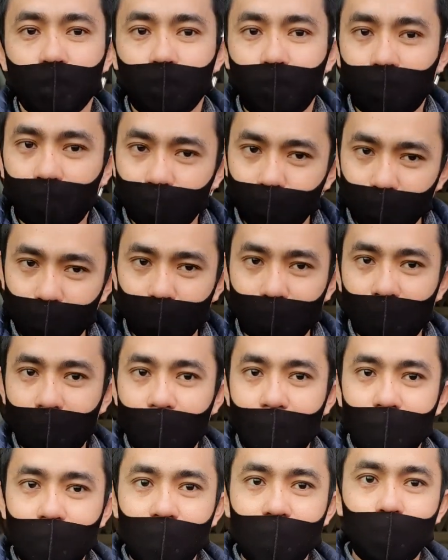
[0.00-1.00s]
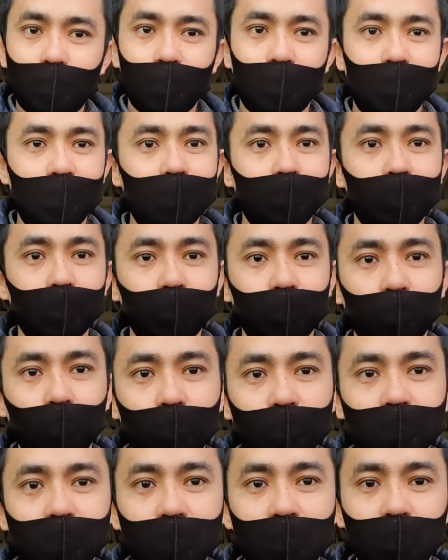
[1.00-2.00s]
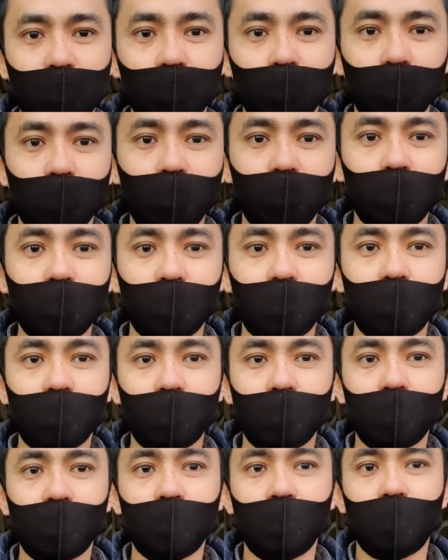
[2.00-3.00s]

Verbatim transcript: pag, sa pag-aaral po, alam ko 2 weeks lang yung bibigay na